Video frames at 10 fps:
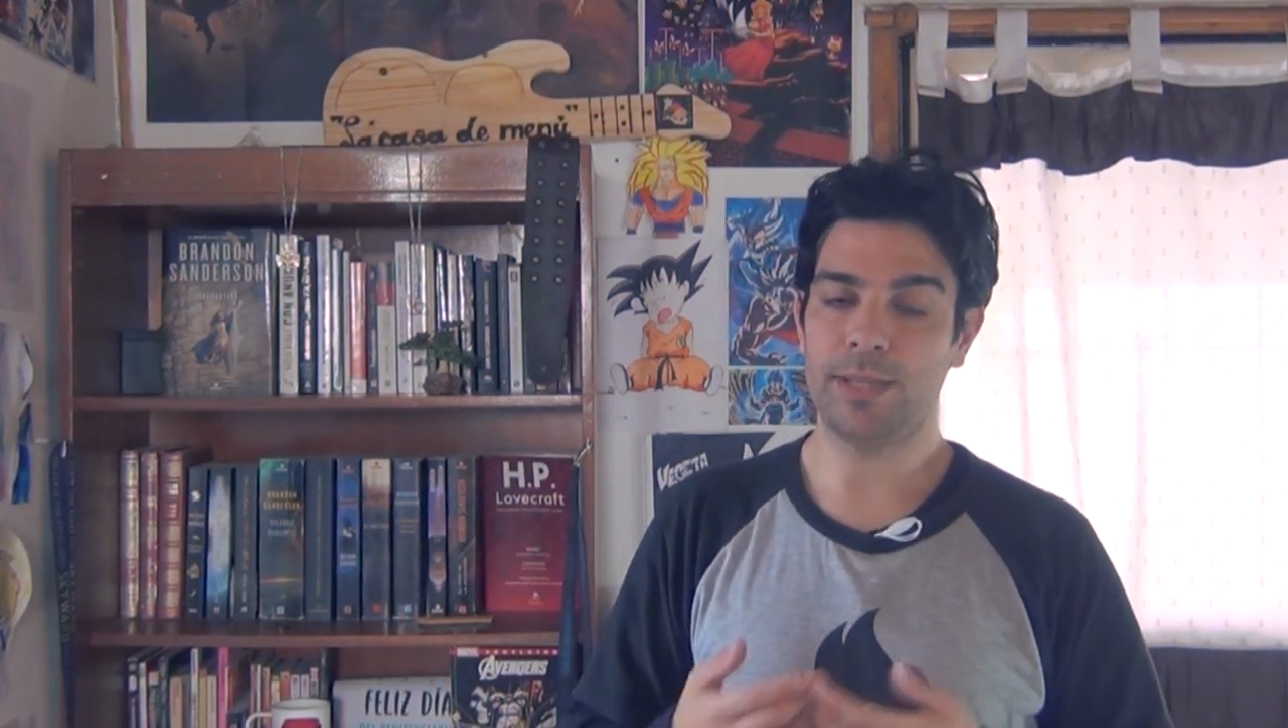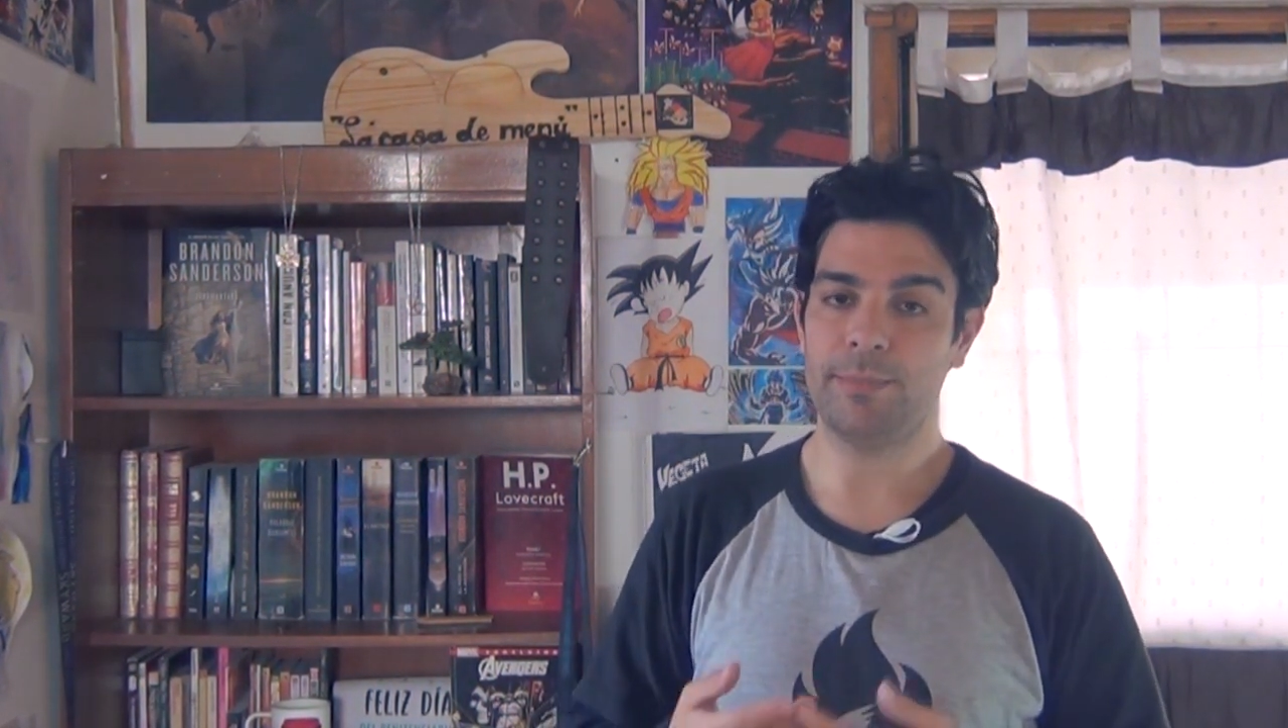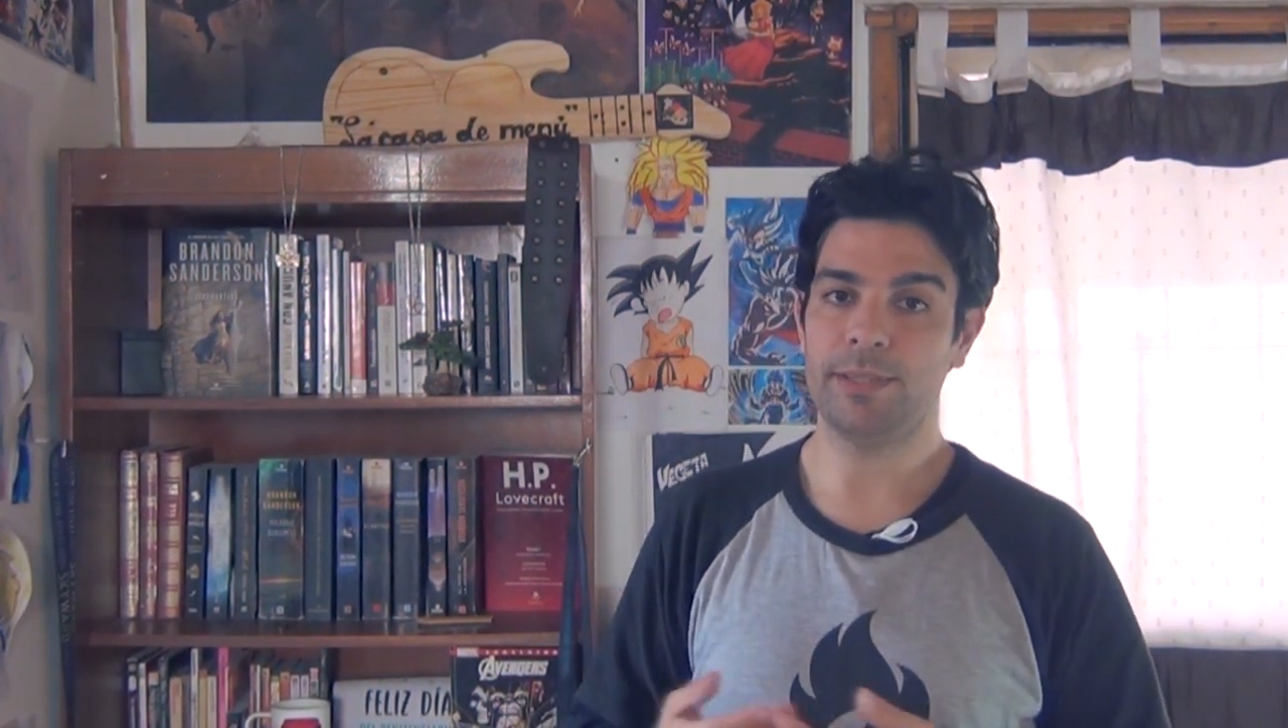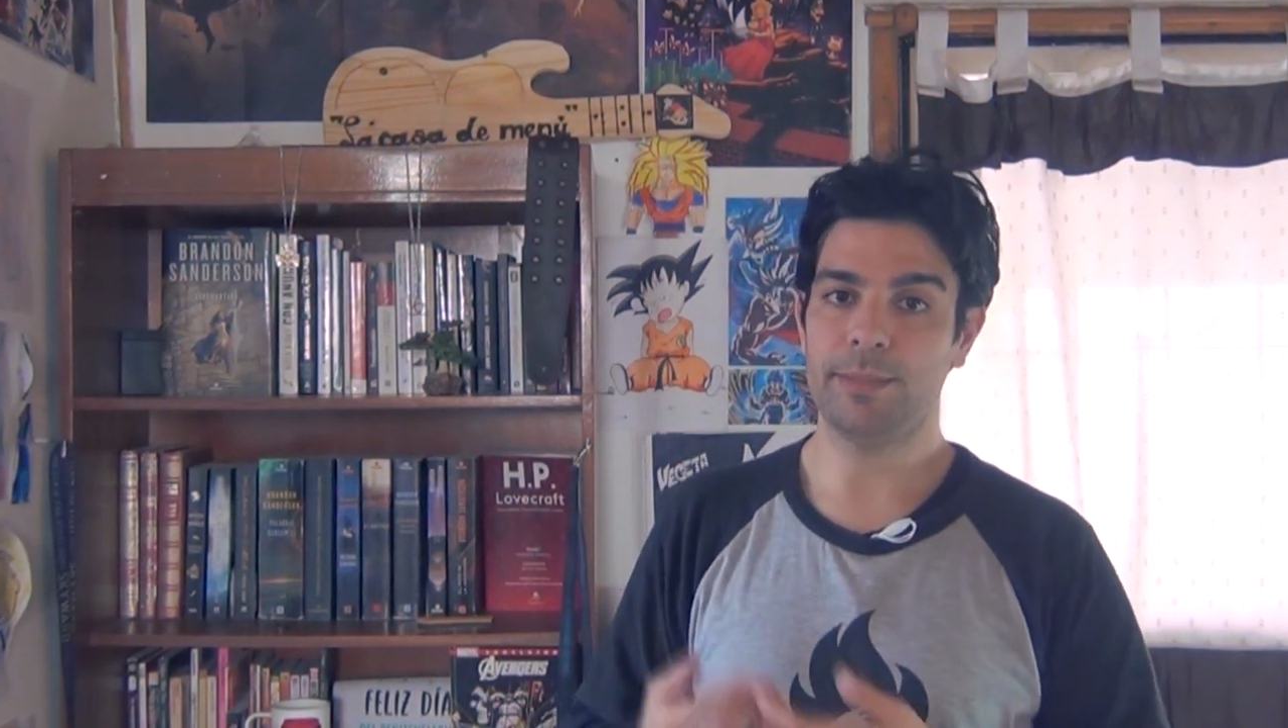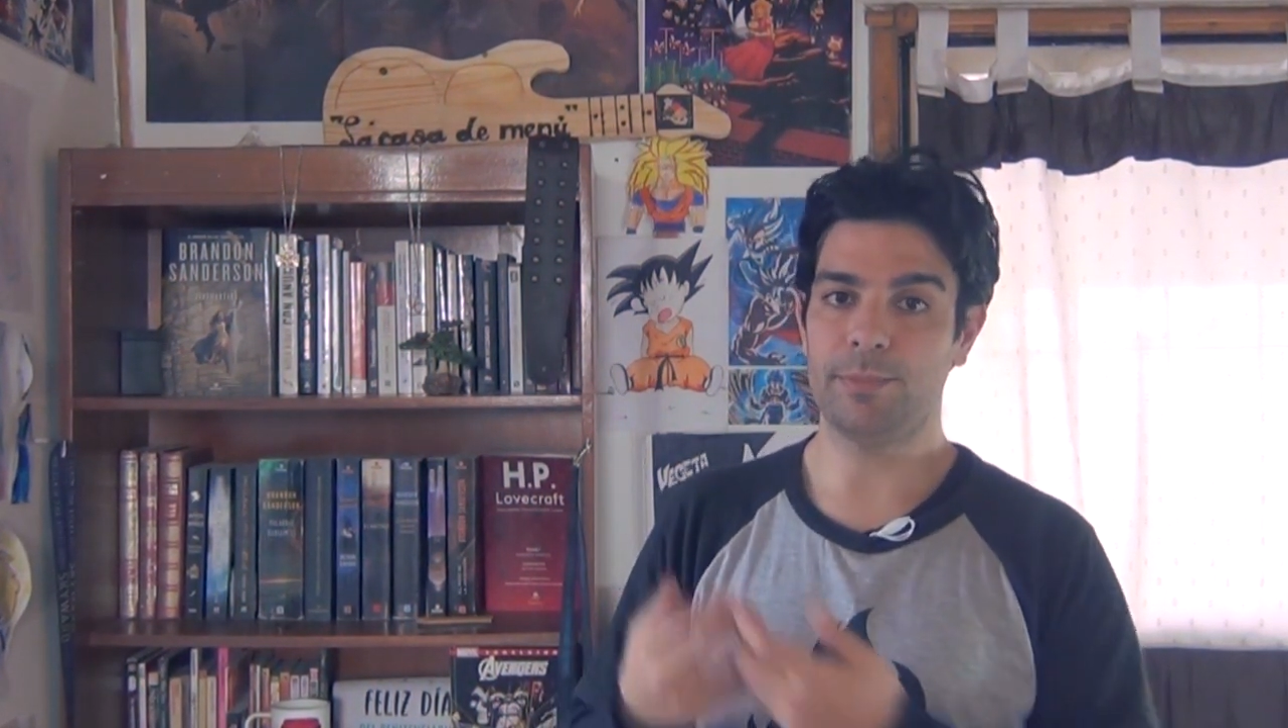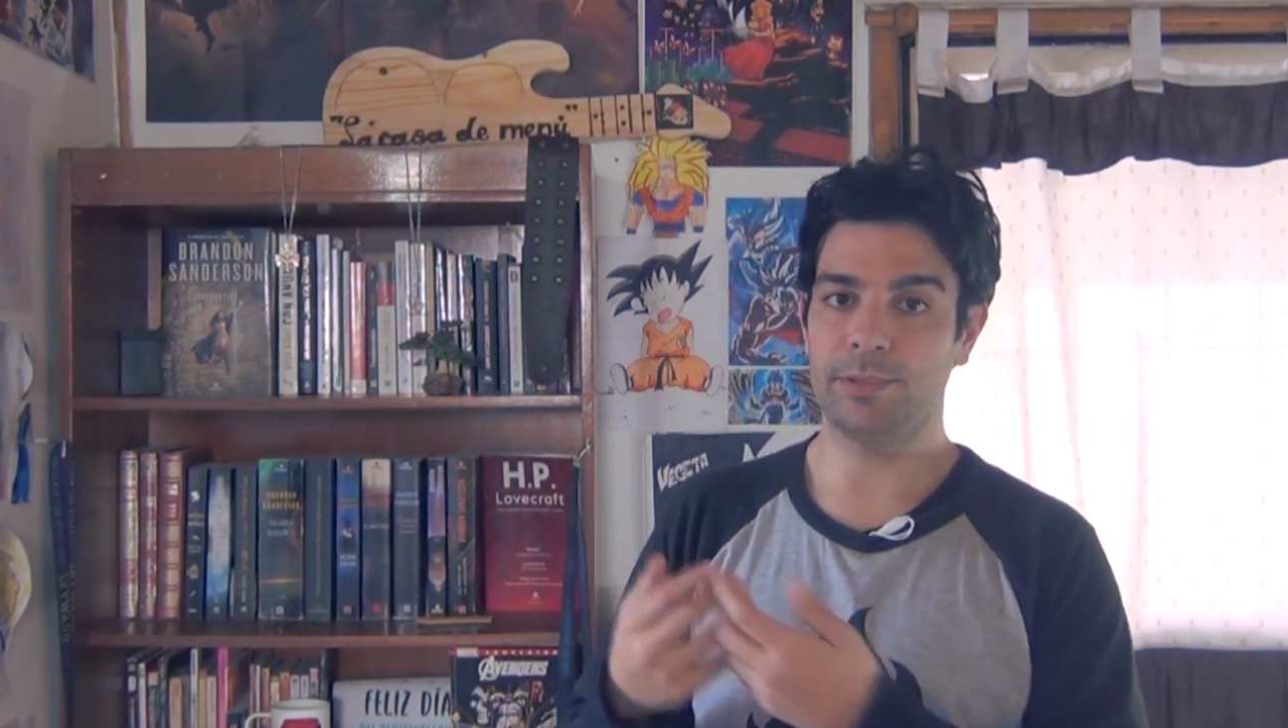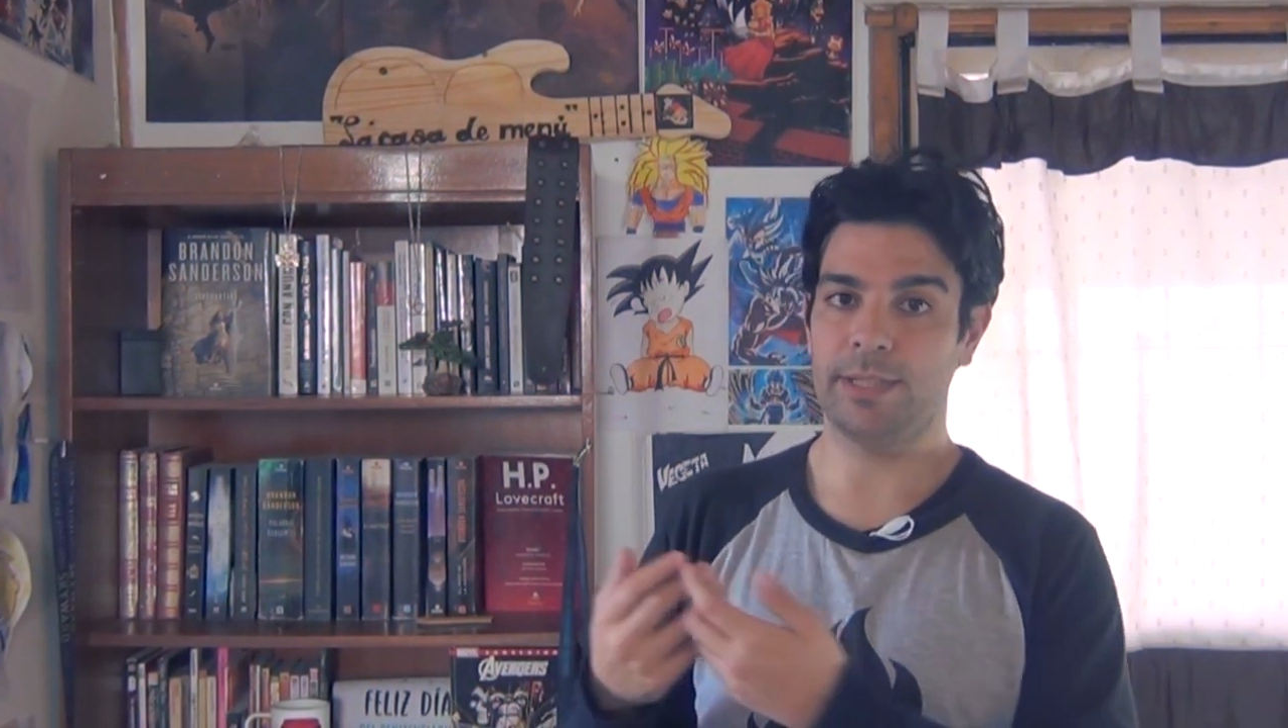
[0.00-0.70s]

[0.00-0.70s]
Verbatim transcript: justamente